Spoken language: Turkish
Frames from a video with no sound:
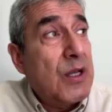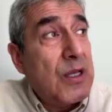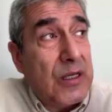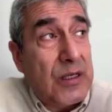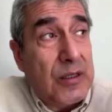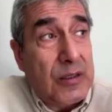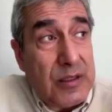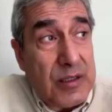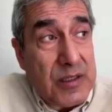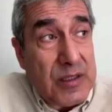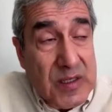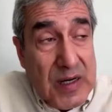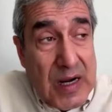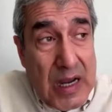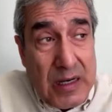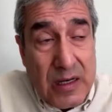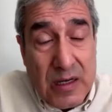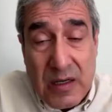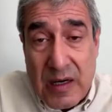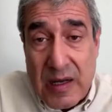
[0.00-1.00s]
e,
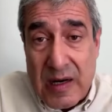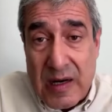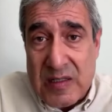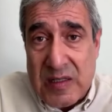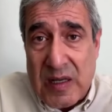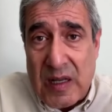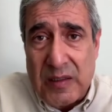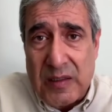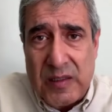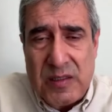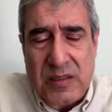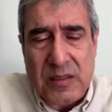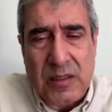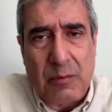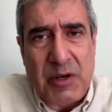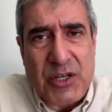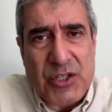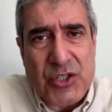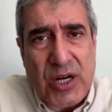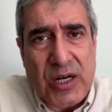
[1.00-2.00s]
İsrail'in kara
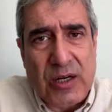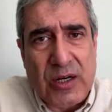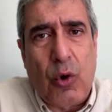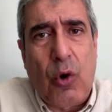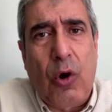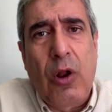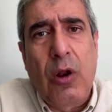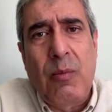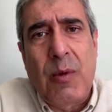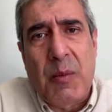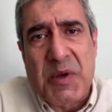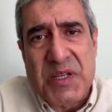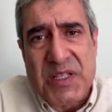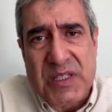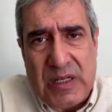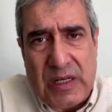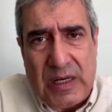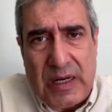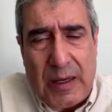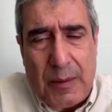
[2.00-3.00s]
saldırısında başarılı
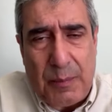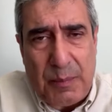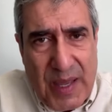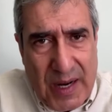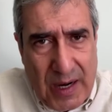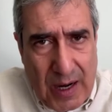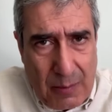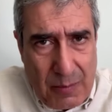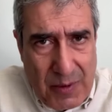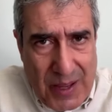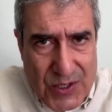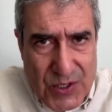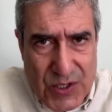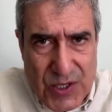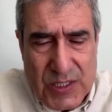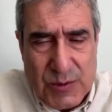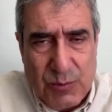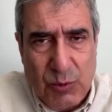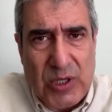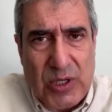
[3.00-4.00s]
olmamasıyla beraber,
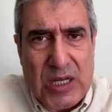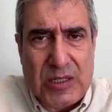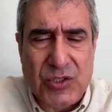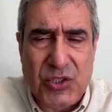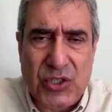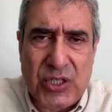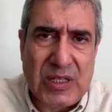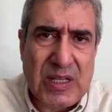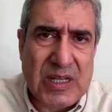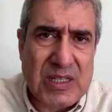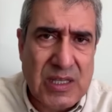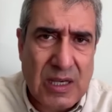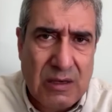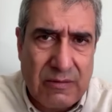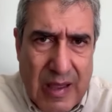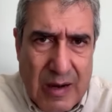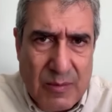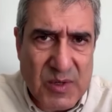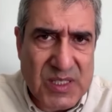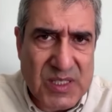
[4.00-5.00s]
Hizbullah'ın işte destek
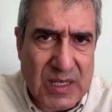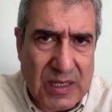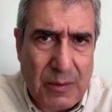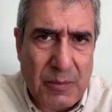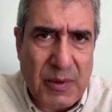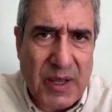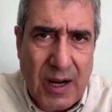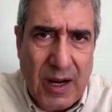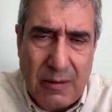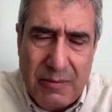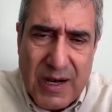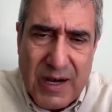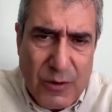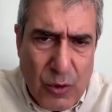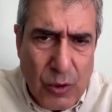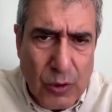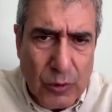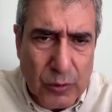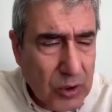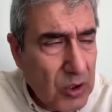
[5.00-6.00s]
vermesiyle beraber ne
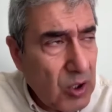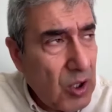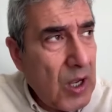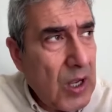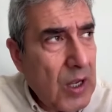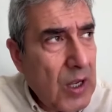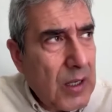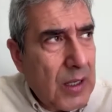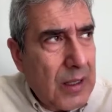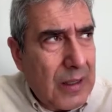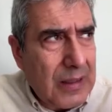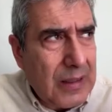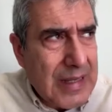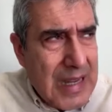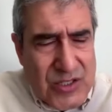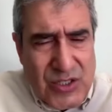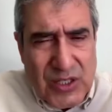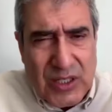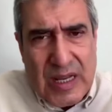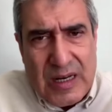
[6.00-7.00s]
oldu? E,
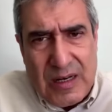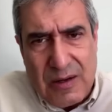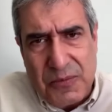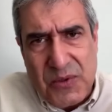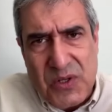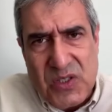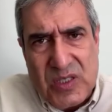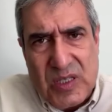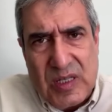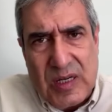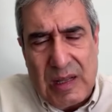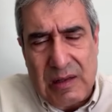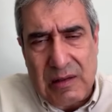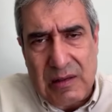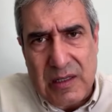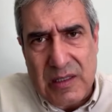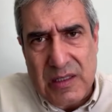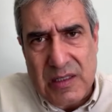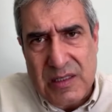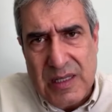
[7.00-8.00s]
gerçekten de Filistin
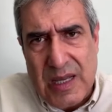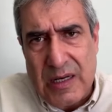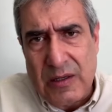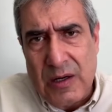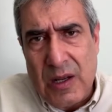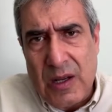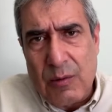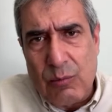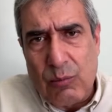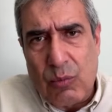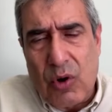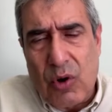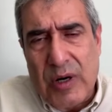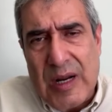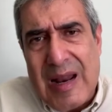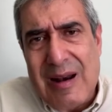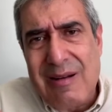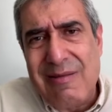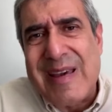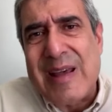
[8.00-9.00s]
halkı açısından
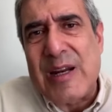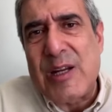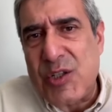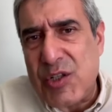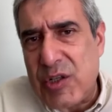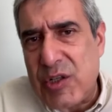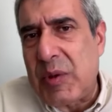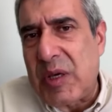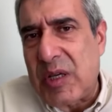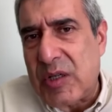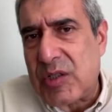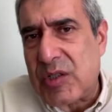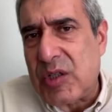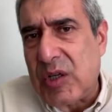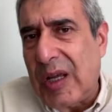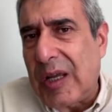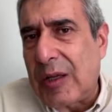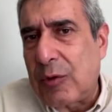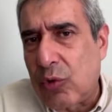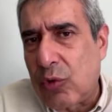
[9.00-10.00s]
moral verici bir
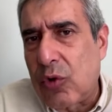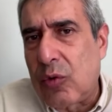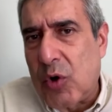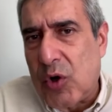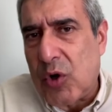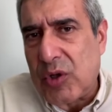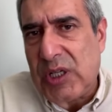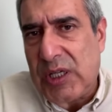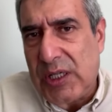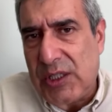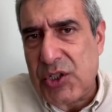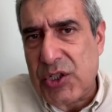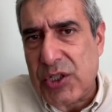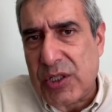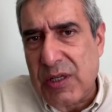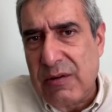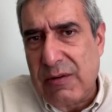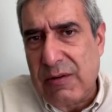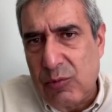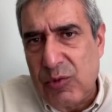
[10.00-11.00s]
e, durum ortaya
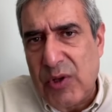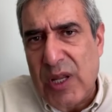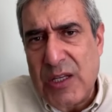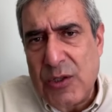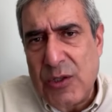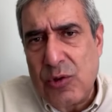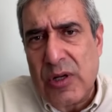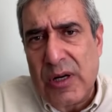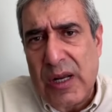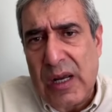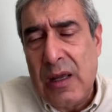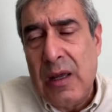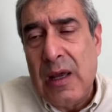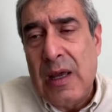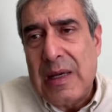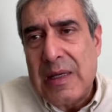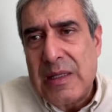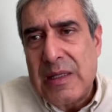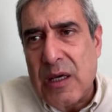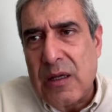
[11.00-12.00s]
çıktı ve bundan sonra
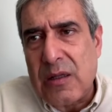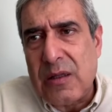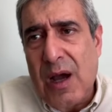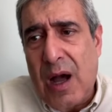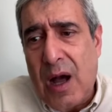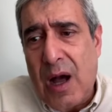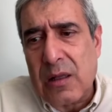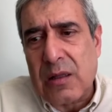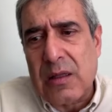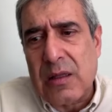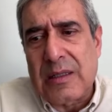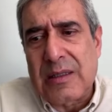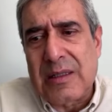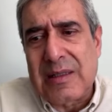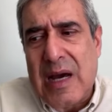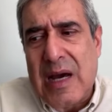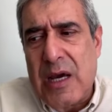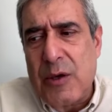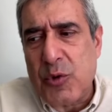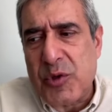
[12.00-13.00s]
kendi haklarını
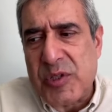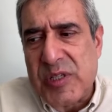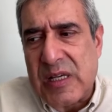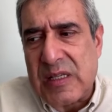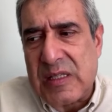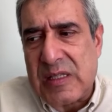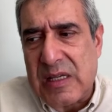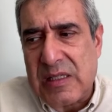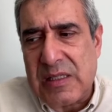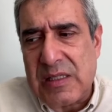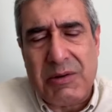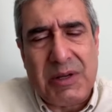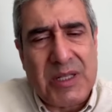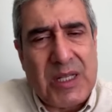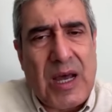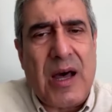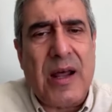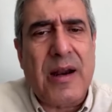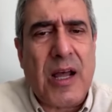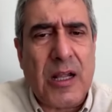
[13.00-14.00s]
daha yüksek sesle ve
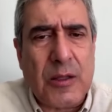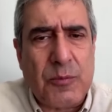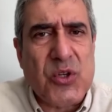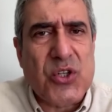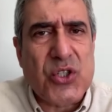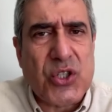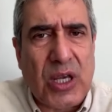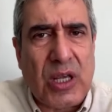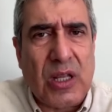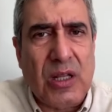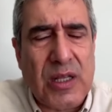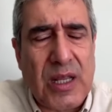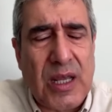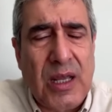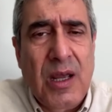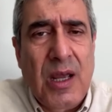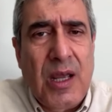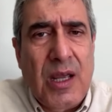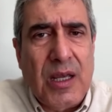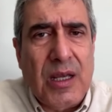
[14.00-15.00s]
daha rahat bir
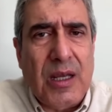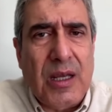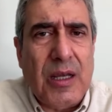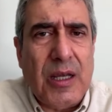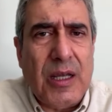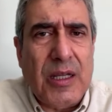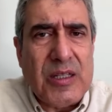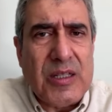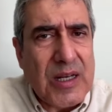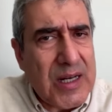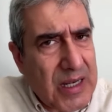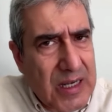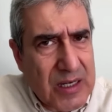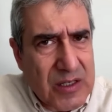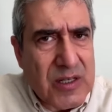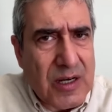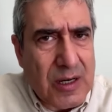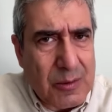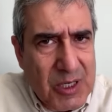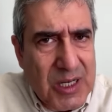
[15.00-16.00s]
şekilde e, dile
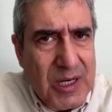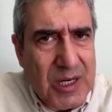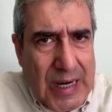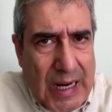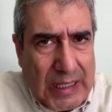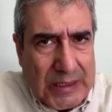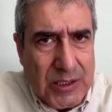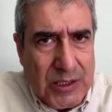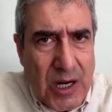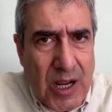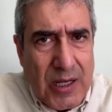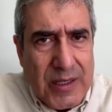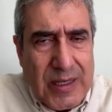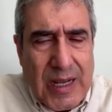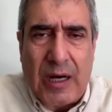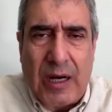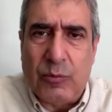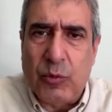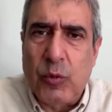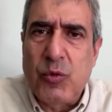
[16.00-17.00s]
getirebilirler.
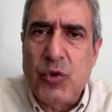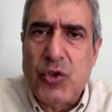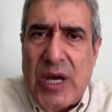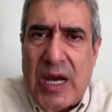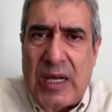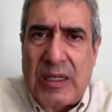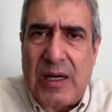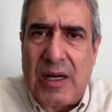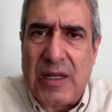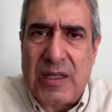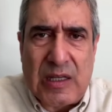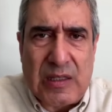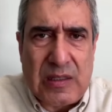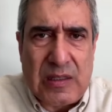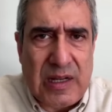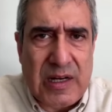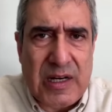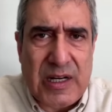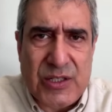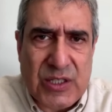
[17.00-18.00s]
Yani bu mücadele
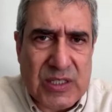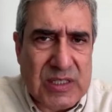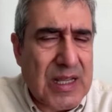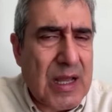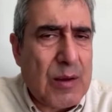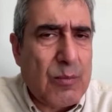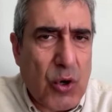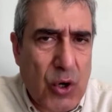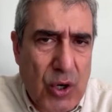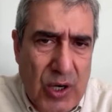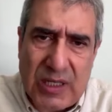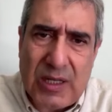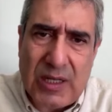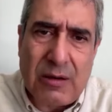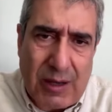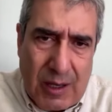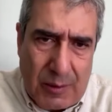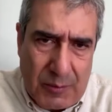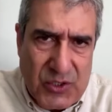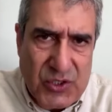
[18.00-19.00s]
kendileri açısından böyle
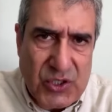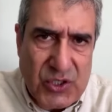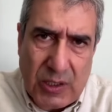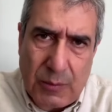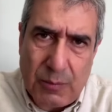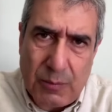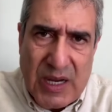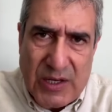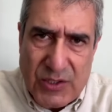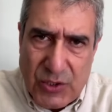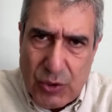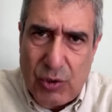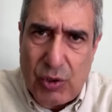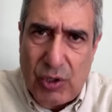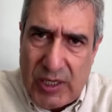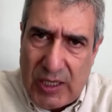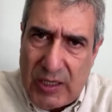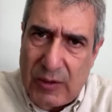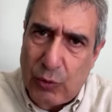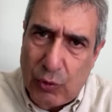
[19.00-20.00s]
devam edecek. Bence
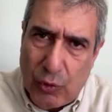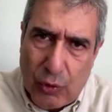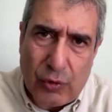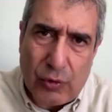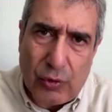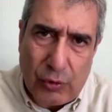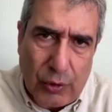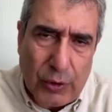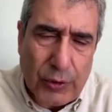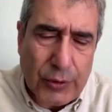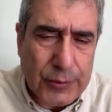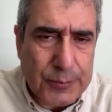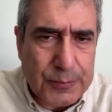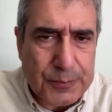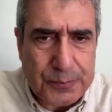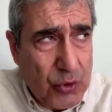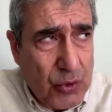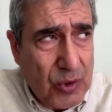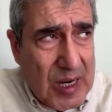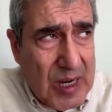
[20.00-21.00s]
öyle görünüyor.
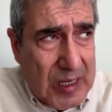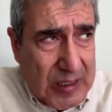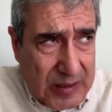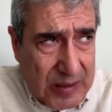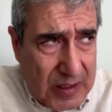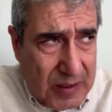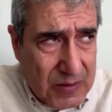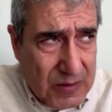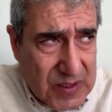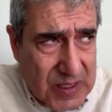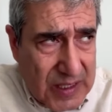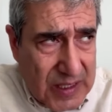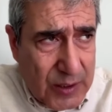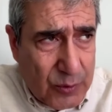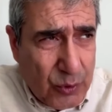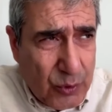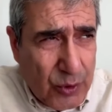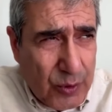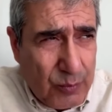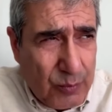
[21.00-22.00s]
Günlerde
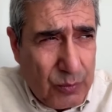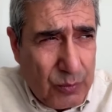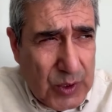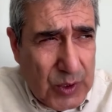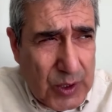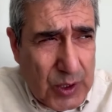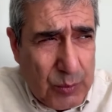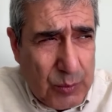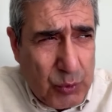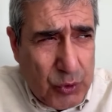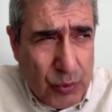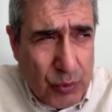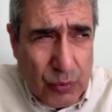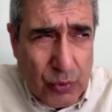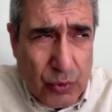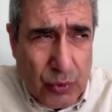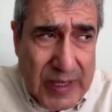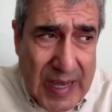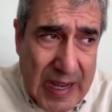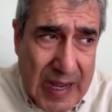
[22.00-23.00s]
zannediyorum e, bütün
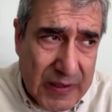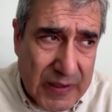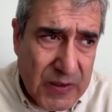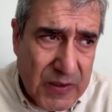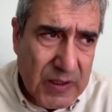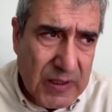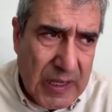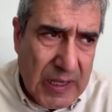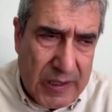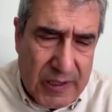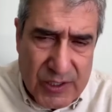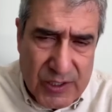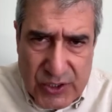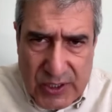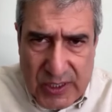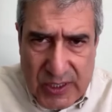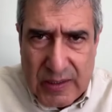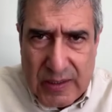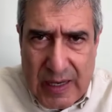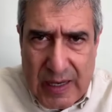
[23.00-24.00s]
bu gerginlikler,
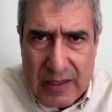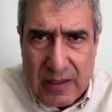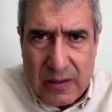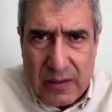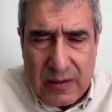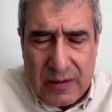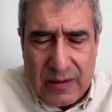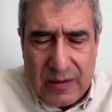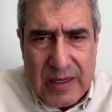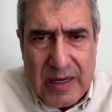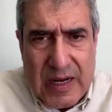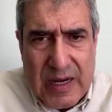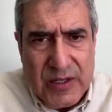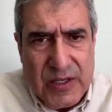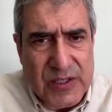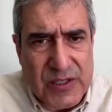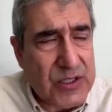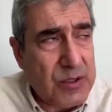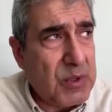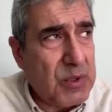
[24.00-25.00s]
yaşanan gerginlikler
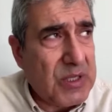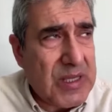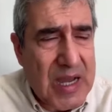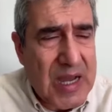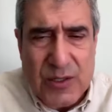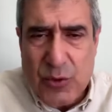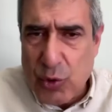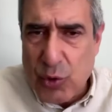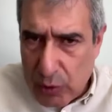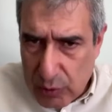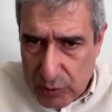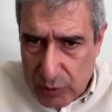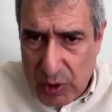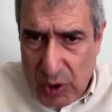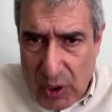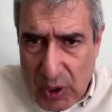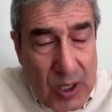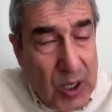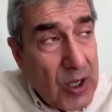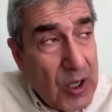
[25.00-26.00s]
herkes için bir ders
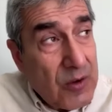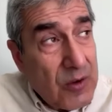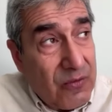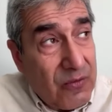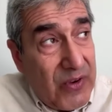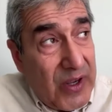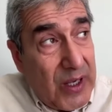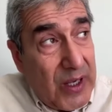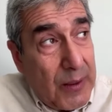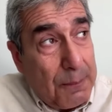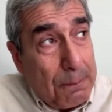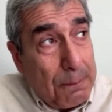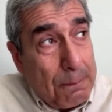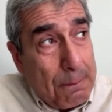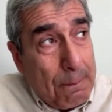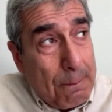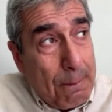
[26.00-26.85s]
oldu ve